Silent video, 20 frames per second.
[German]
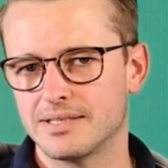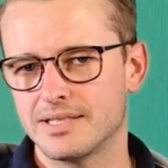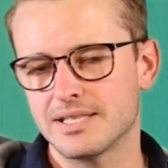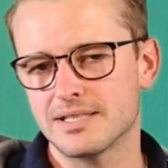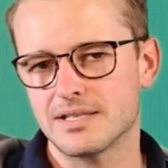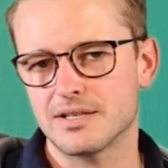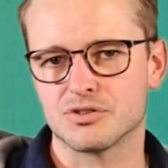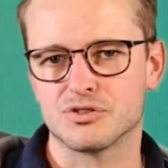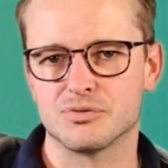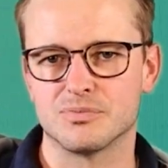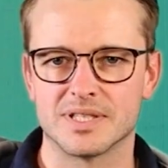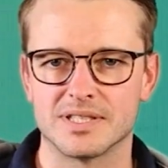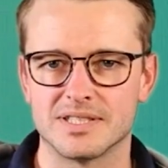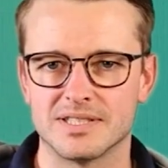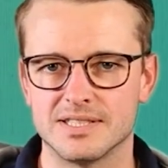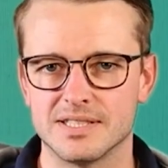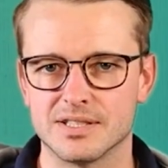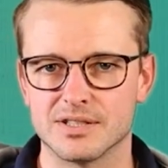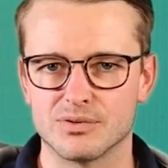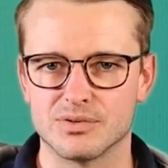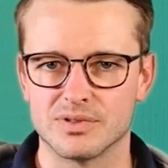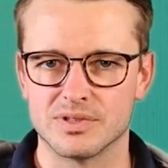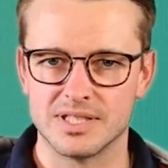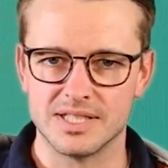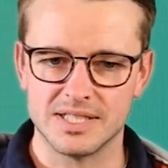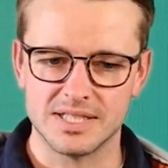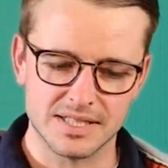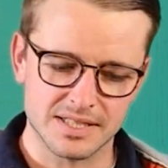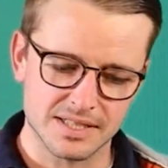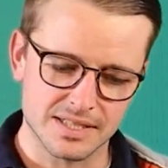Testautomatisierung,
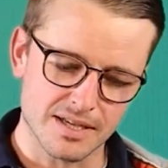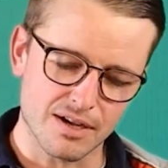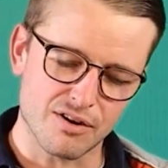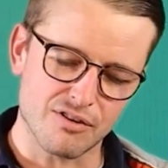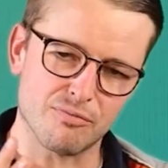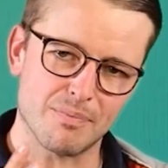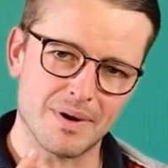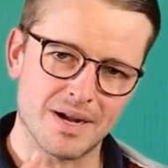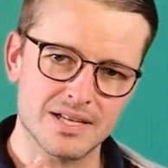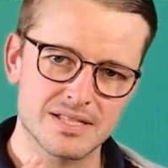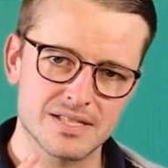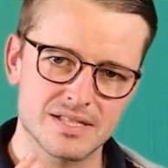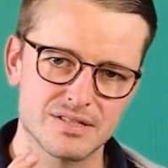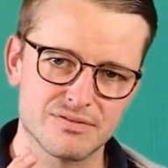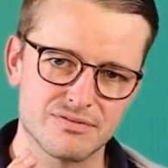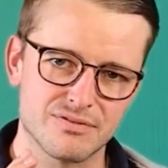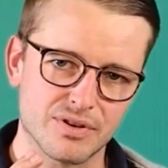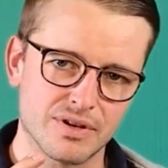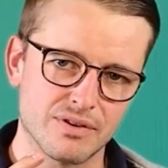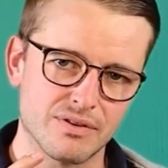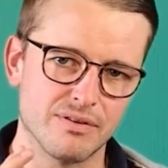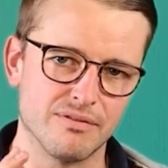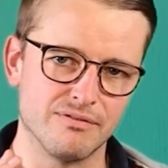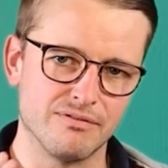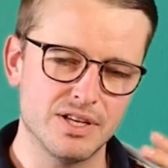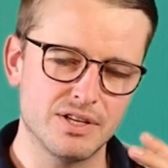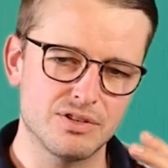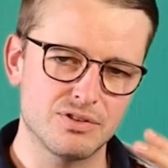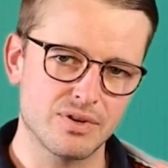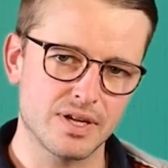die ich auf Basis von
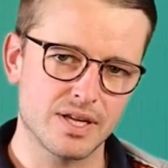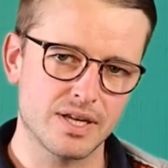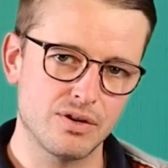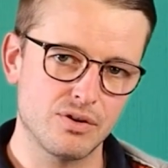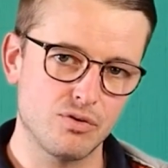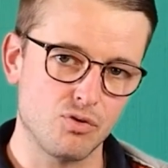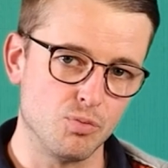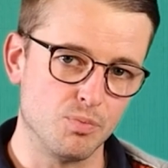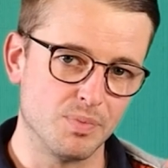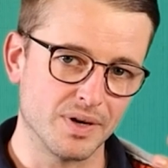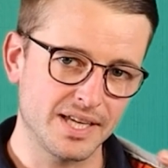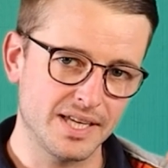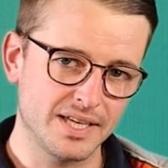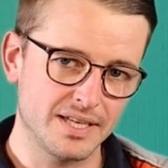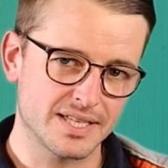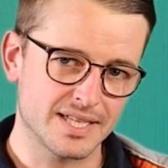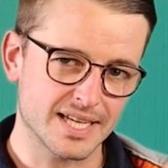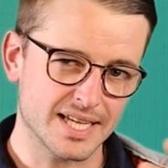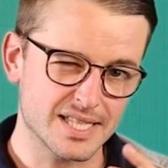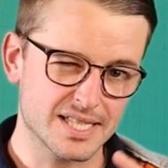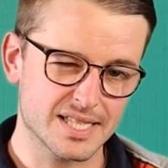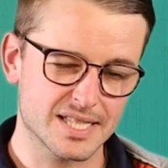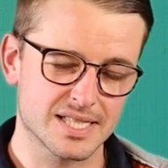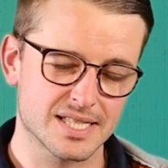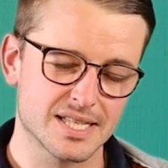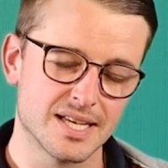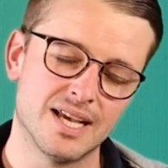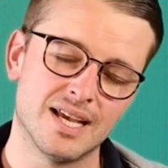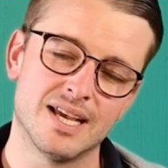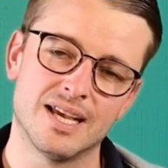virtuellen, hybriden
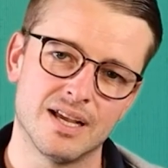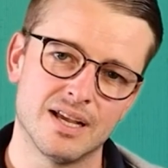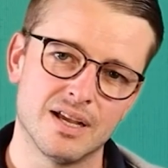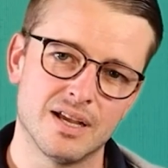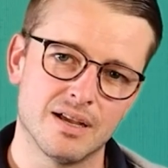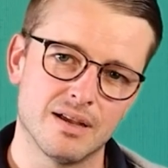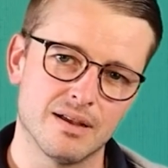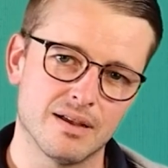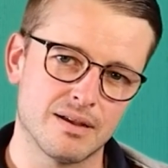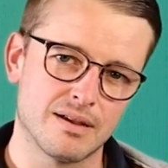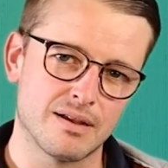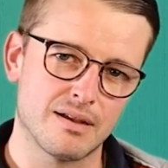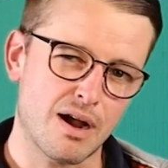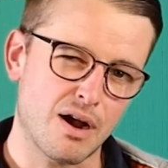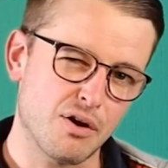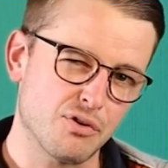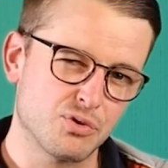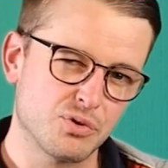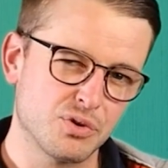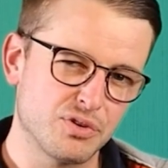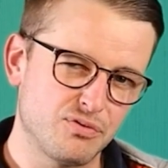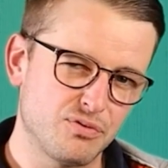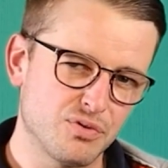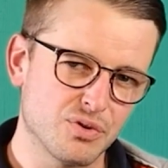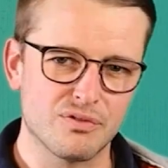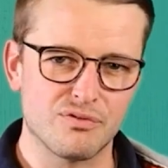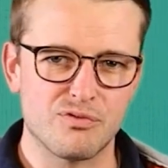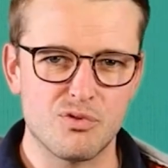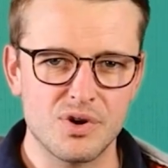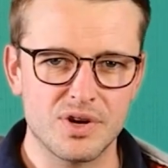Tests äh,
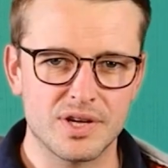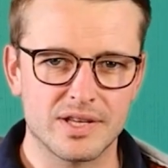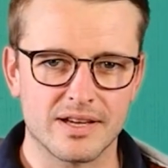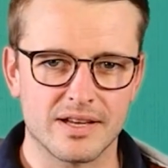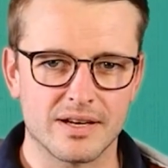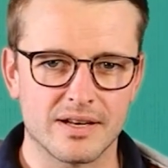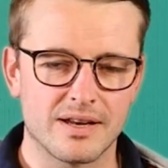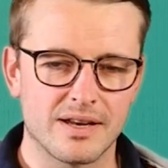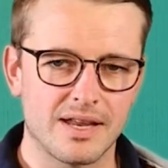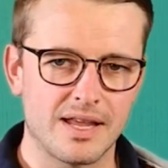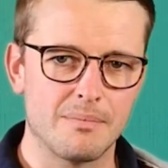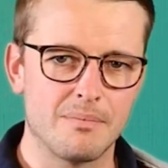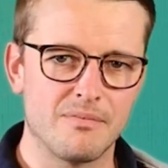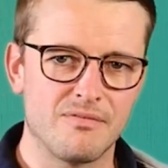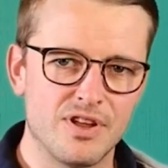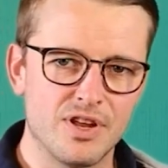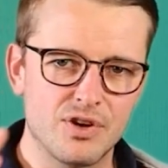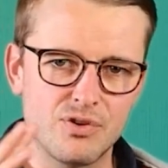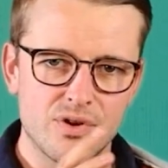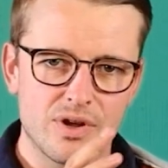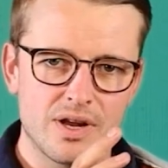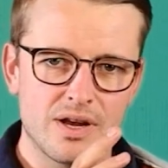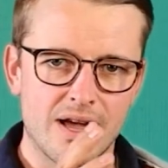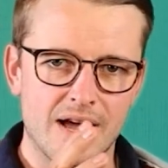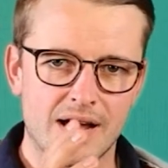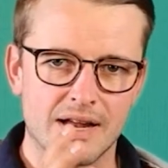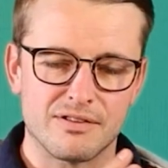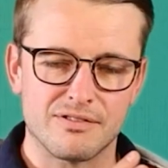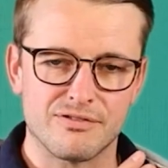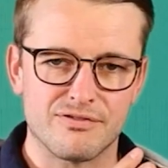durchführe, wo ich dann eben virtuelle
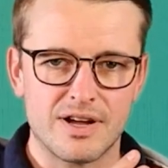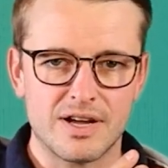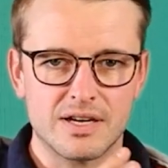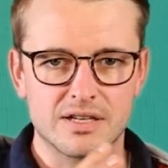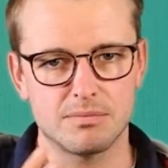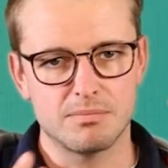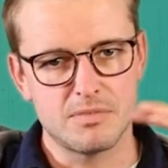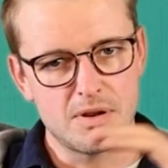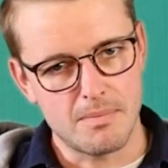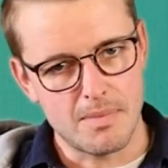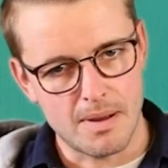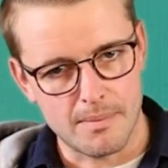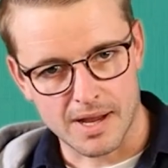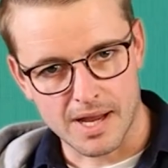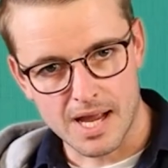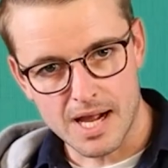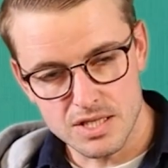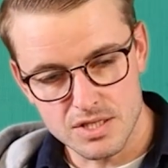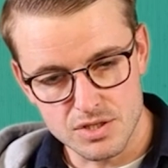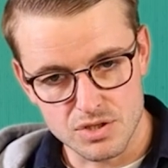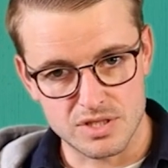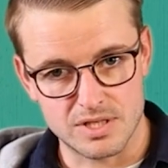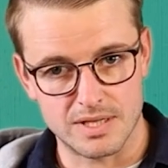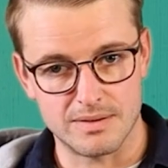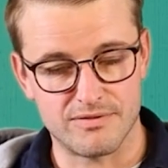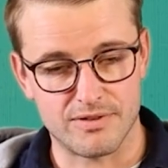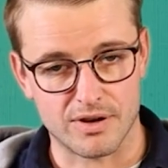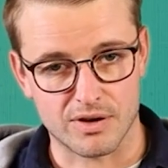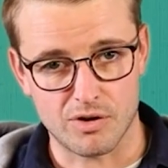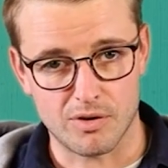Artefakte mit meinem Realsystem
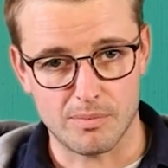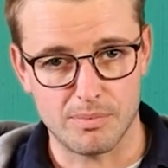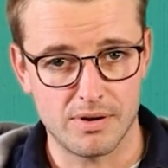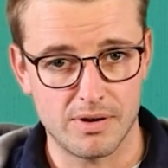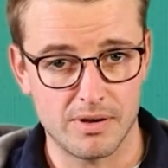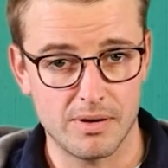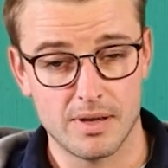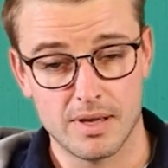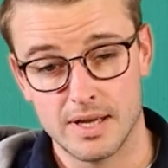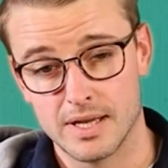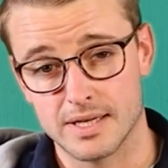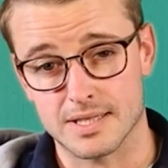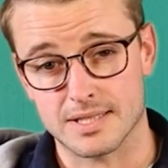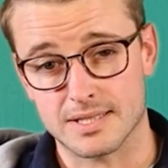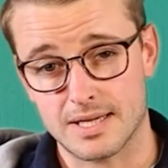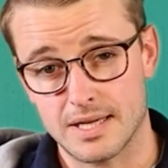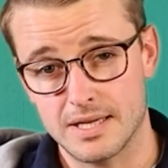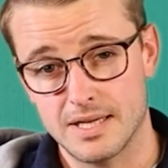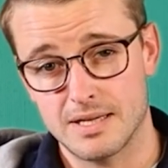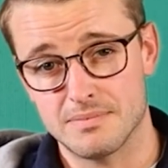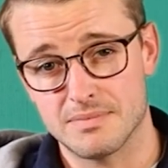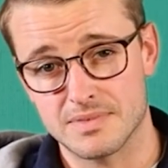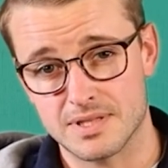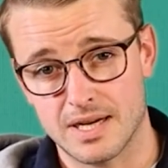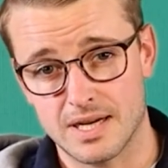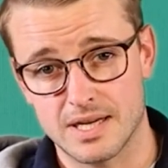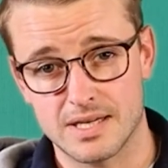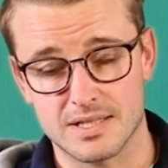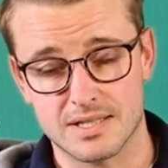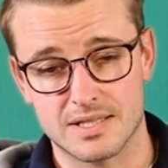verkopple. Das kann eben
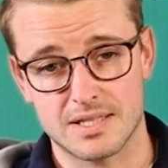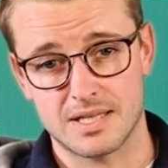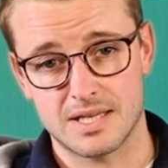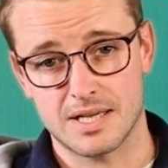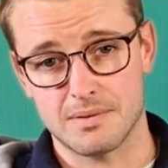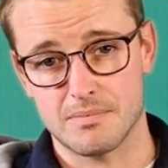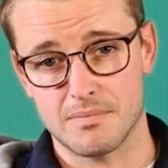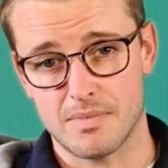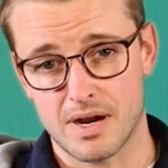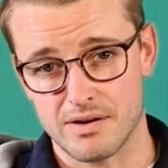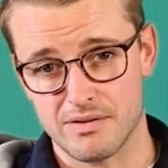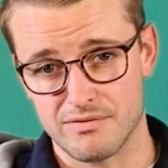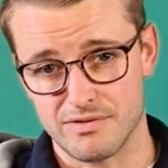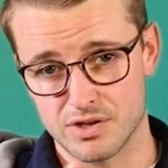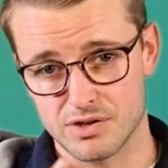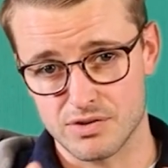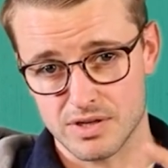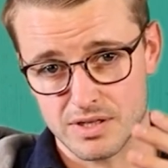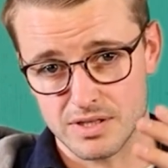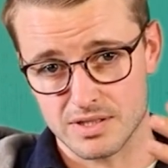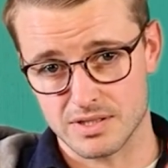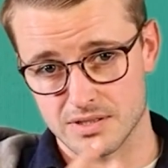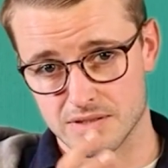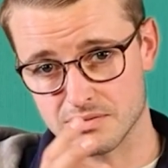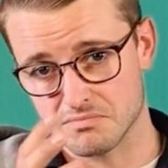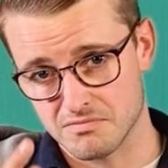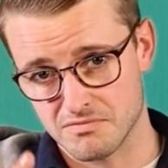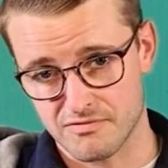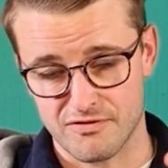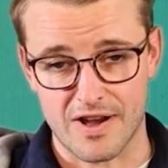sein, dass ich eben ein virtuelles
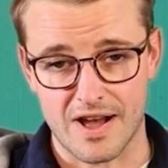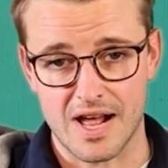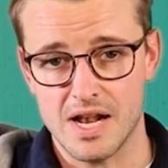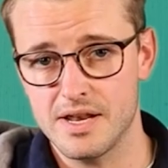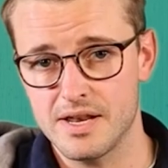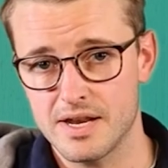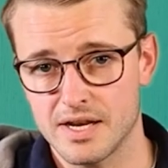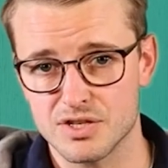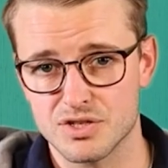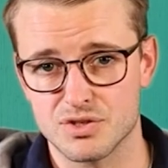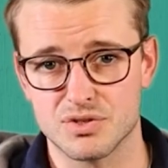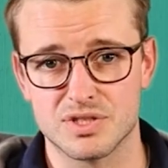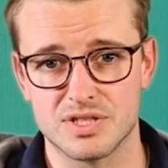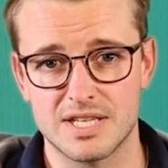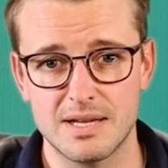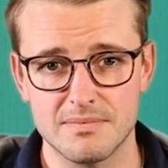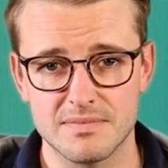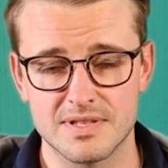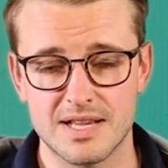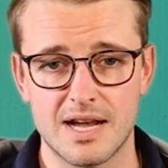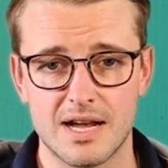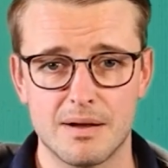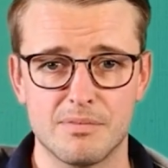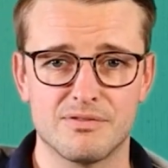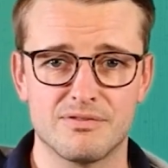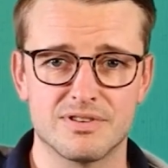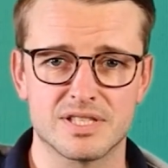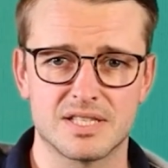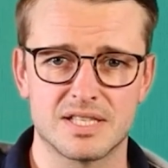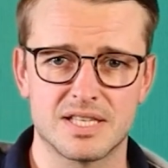Verhalten eines Systems habe,
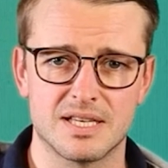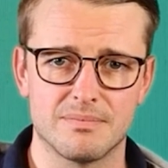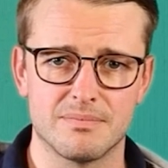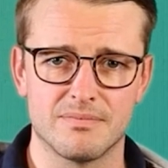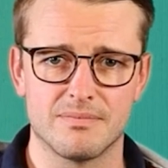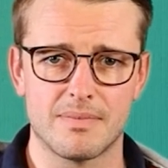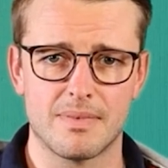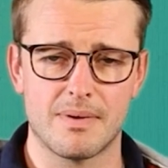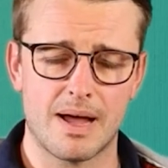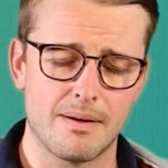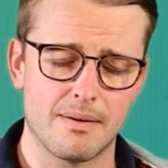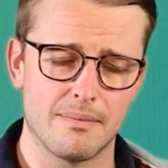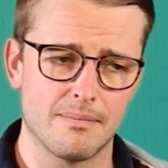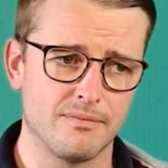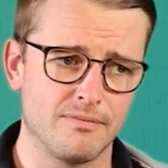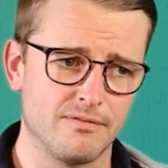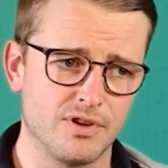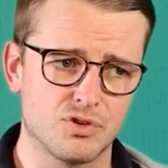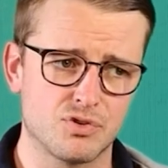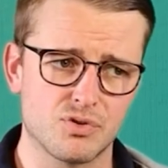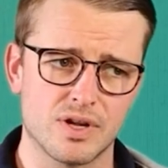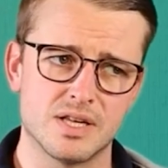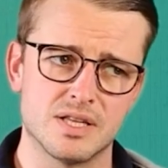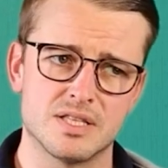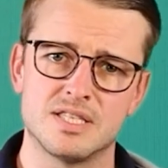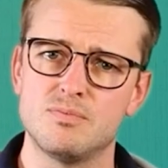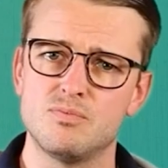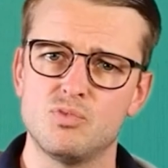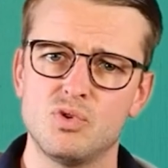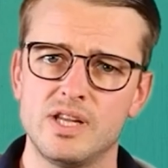was ich eben ähm, virtuell
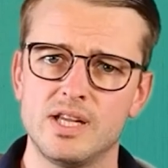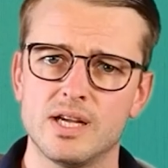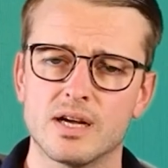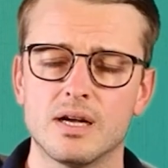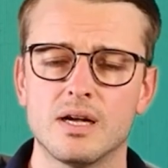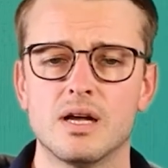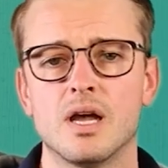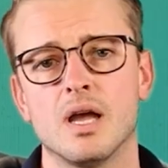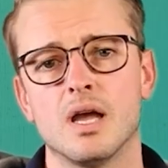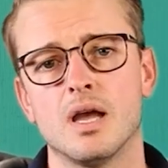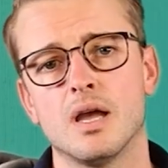simuliere